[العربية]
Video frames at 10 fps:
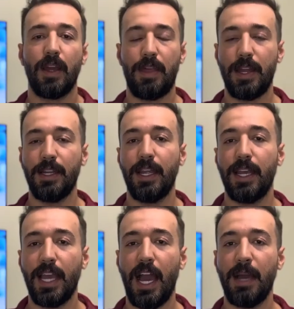اذا
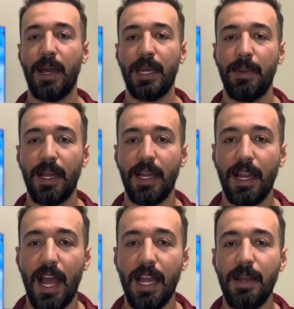يا حبايب
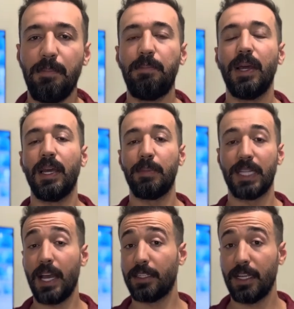القلب
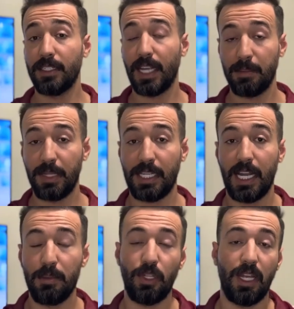بدايه يعني بتحكي
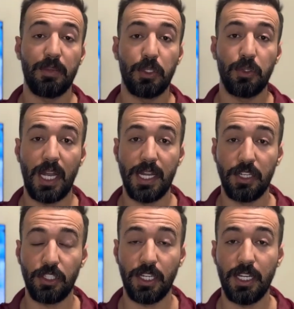على منتخب سوريا
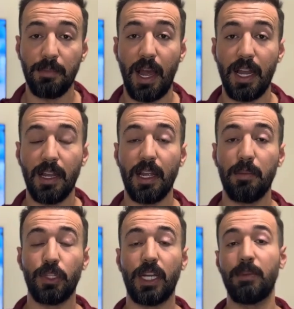للناشئين مع
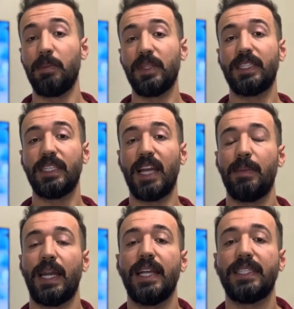المدرب المصري
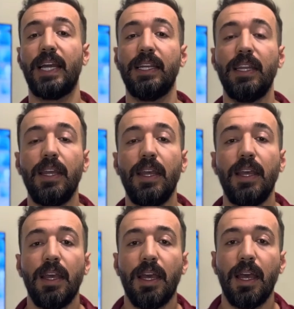تامر حسن
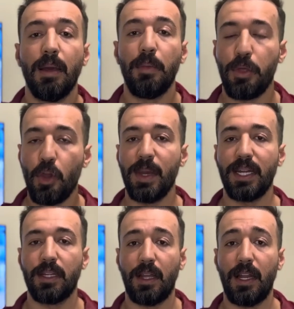آه، منذ يومين
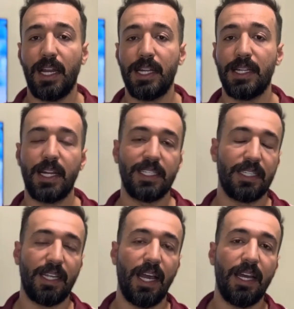اطلع علينا رئيس
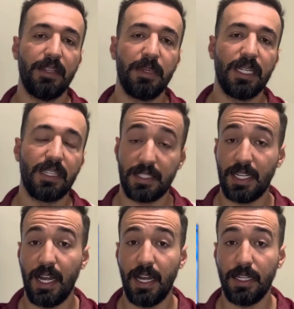الاتحاد
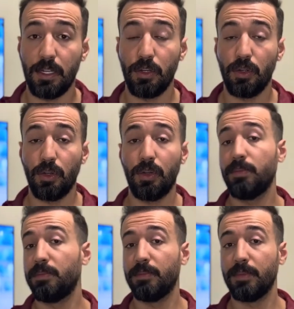بتصريحات انه